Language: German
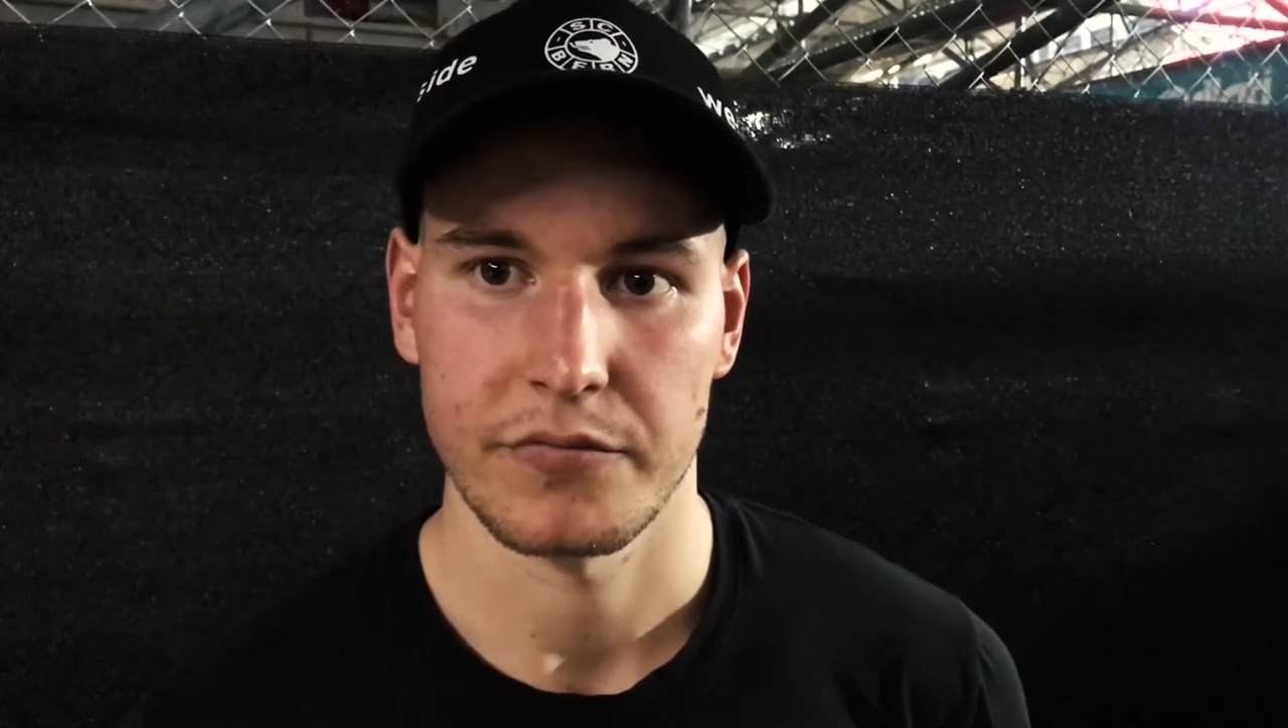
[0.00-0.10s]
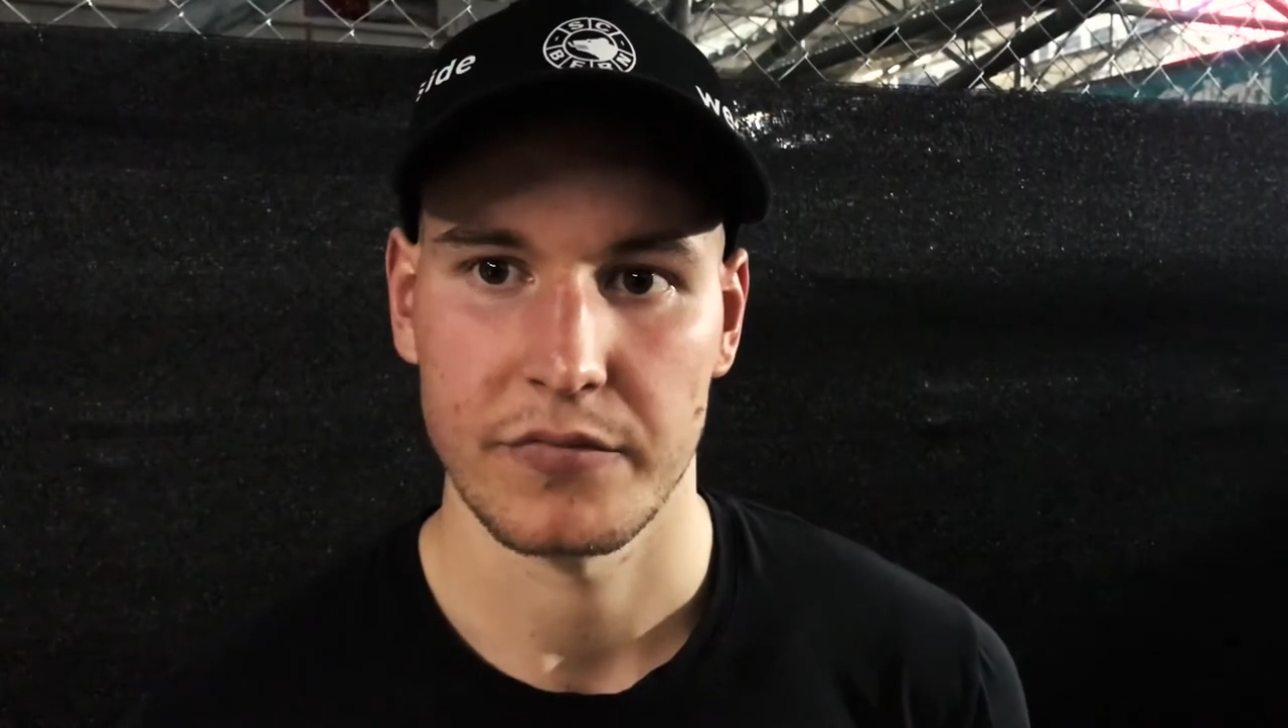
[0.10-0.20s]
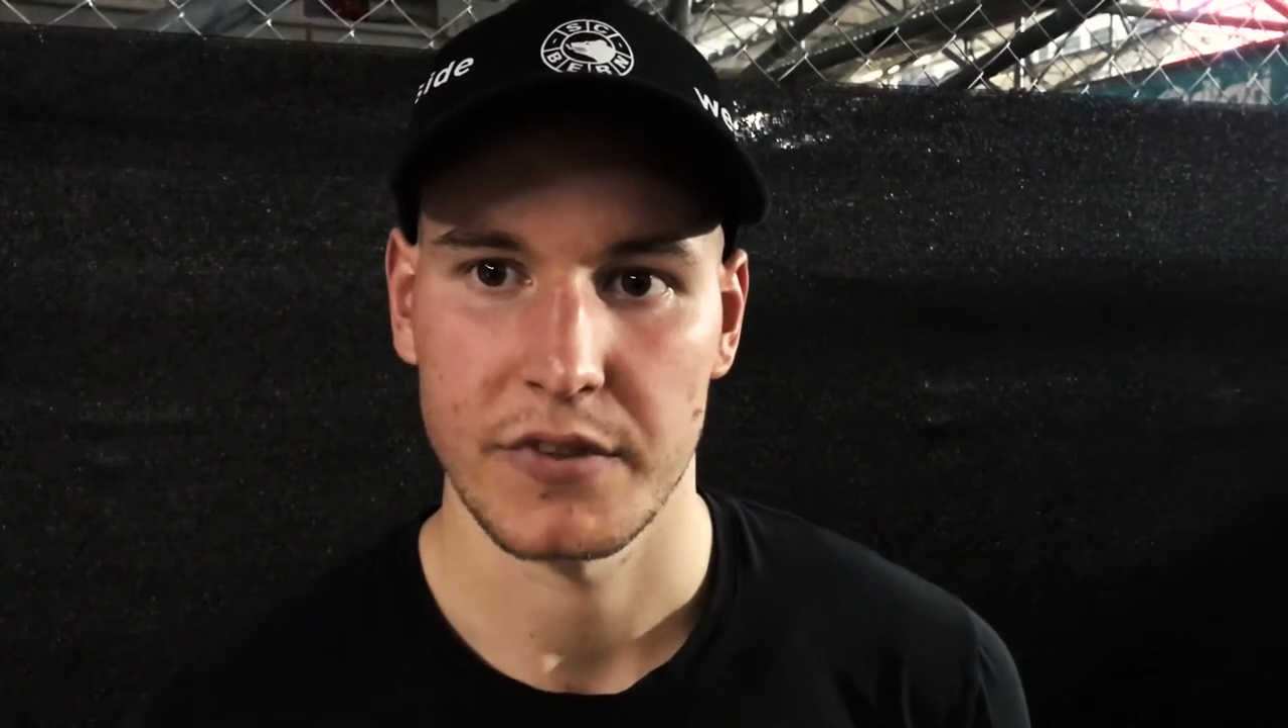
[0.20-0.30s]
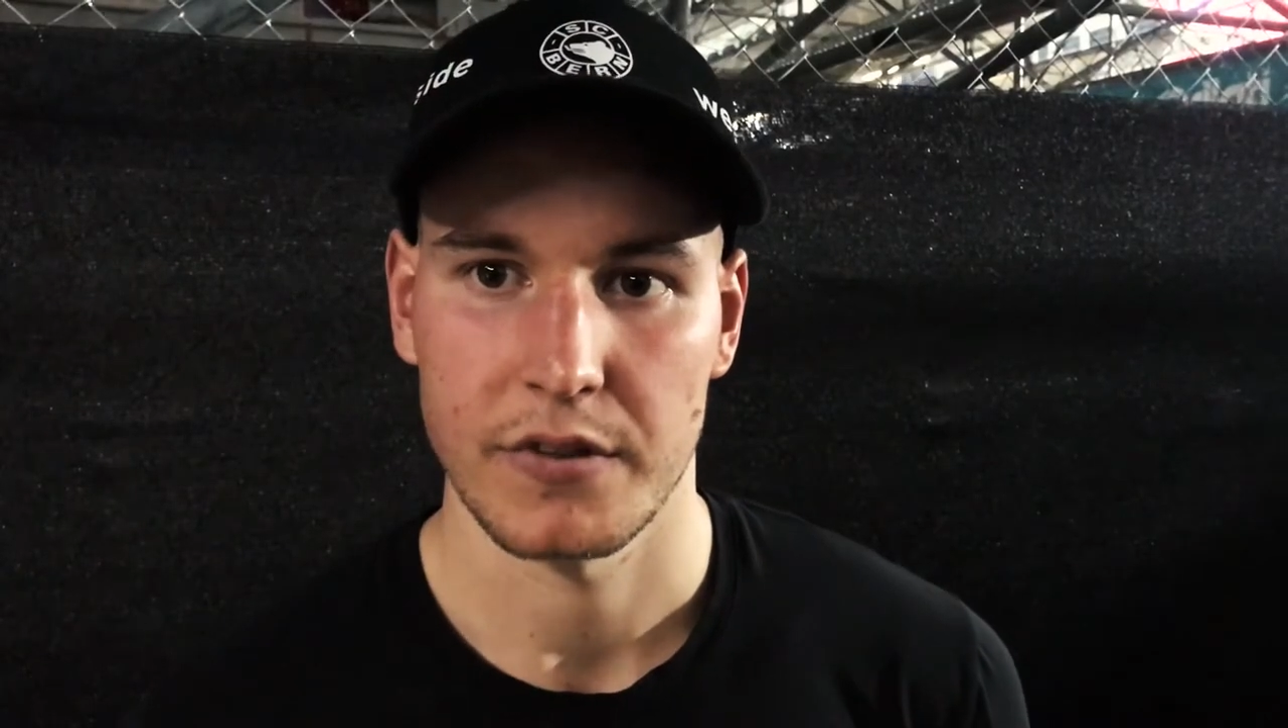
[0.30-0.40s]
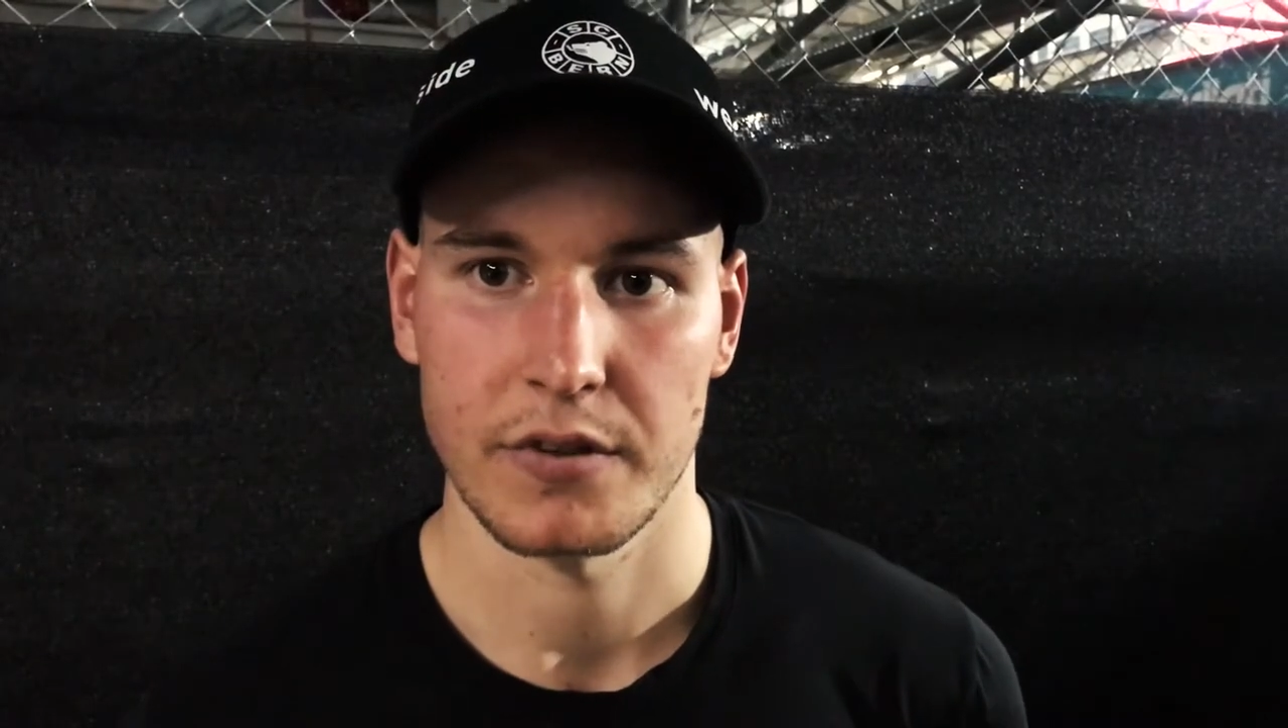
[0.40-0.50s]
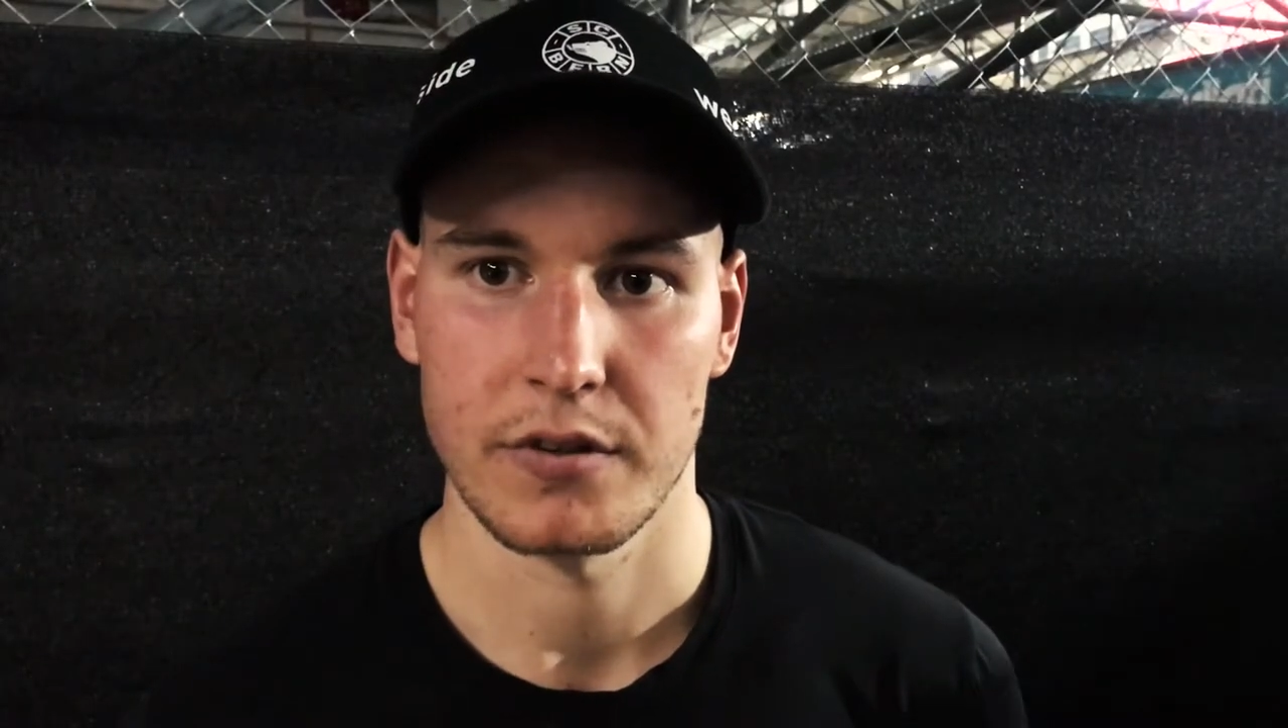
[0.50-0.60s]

im ersten